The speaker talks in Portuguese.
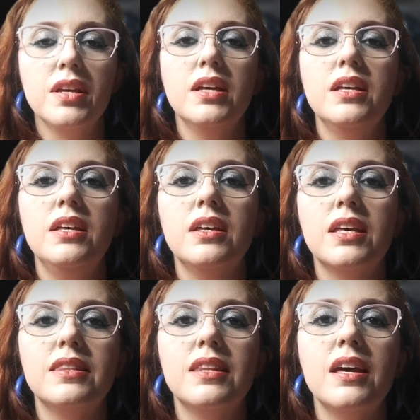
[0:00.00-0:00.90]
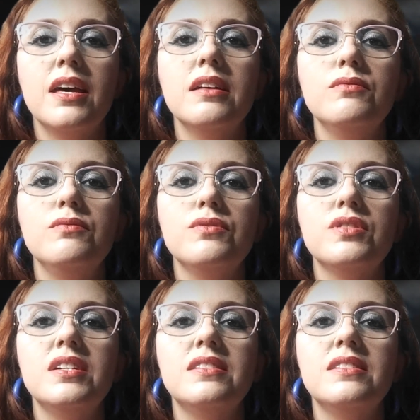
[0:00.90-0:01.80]
E que até os
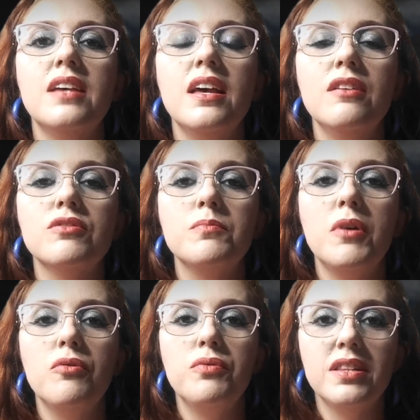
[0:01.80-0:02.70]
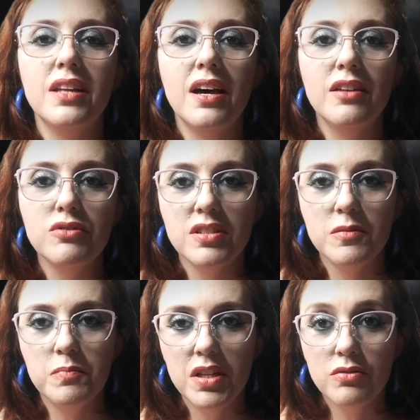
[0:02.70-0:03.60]
desenhos malfadados
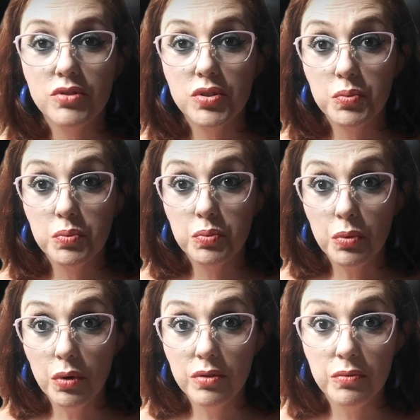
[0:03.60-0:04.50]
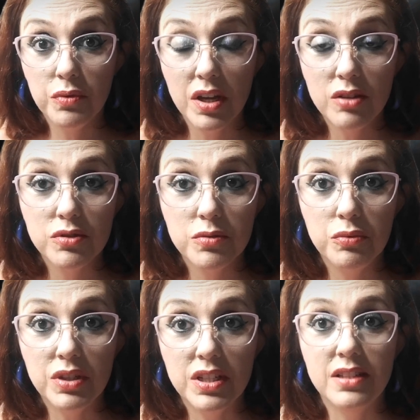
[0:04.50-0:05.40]
espíritos foram feitos
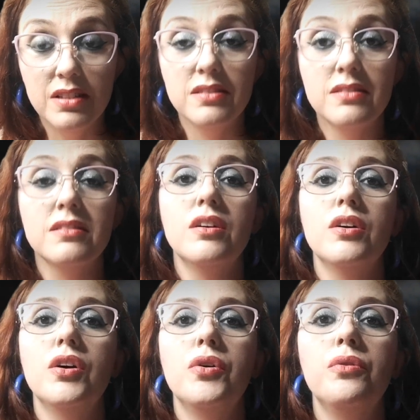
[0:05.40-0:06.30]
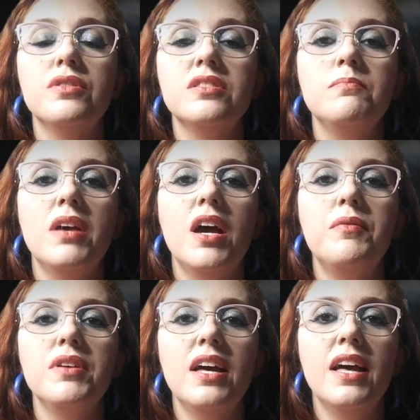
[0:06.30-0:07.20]
por eles.
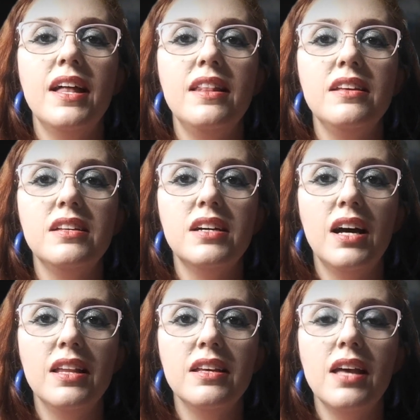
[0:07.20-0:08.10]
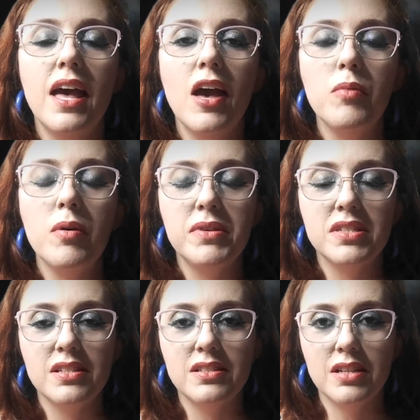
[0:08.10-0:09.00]
Rosemary Enigali é uma
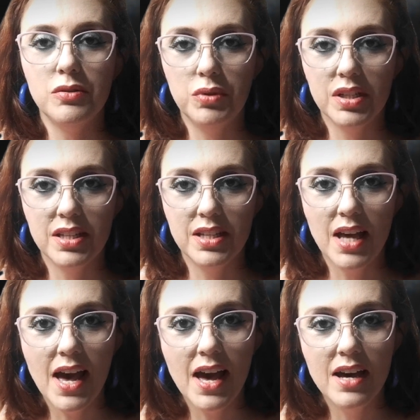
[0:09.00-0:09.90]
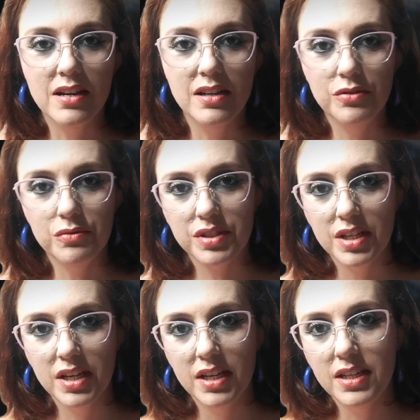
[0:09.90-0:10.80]
pesquisadora que há anos
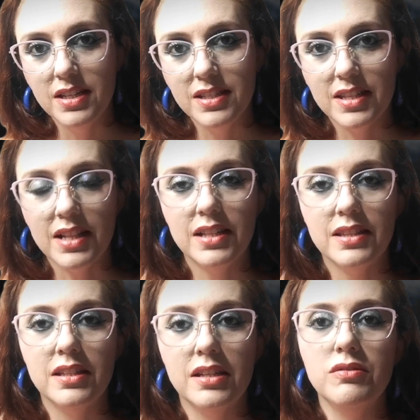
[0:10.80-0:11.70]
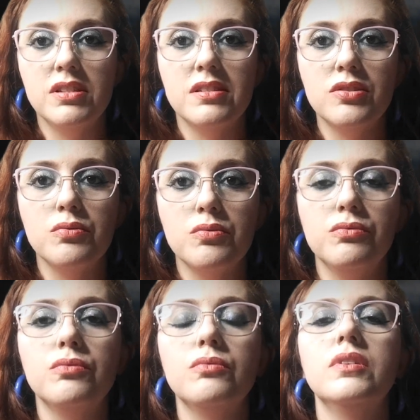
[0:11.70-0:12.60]
está tratando desse
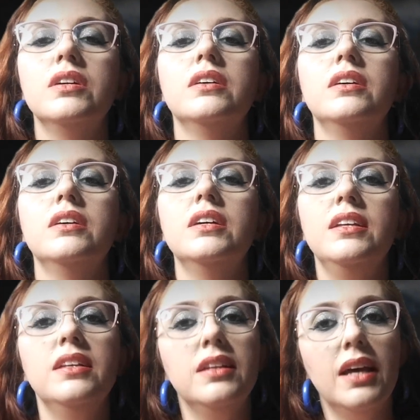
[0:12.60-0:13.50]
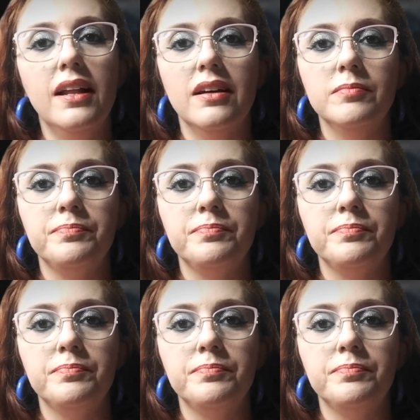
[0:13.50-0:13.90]
assunto. E ela